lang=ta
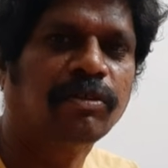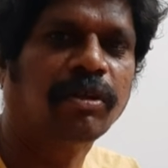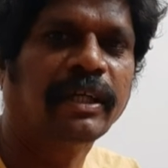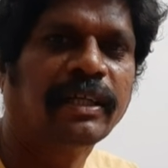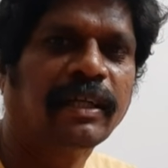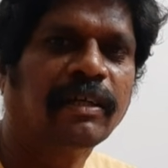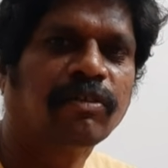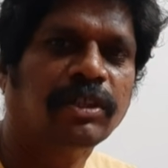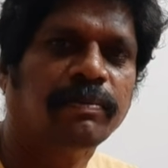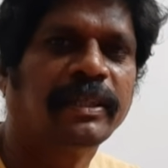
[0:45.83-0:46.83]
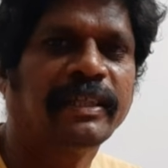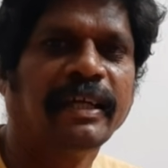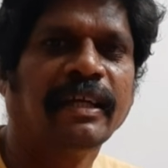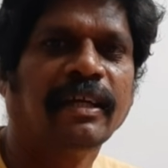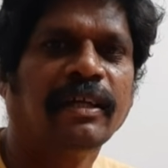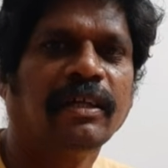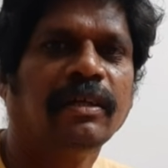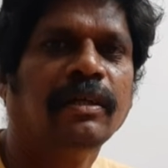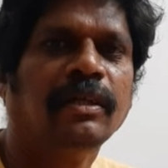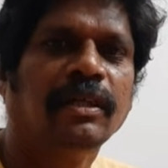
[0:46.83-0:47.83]
டோல்கேட்டில் கொஞ்சம் பேர் கேட்கல
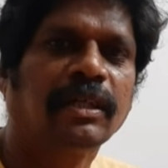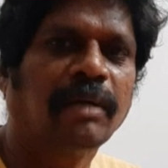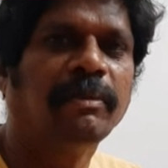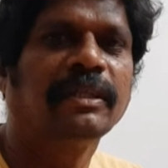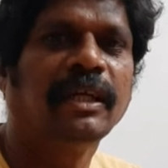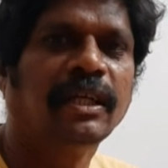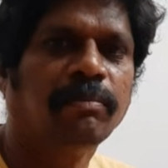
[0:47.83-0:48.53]
கமெண்ட்ஸ்லேயே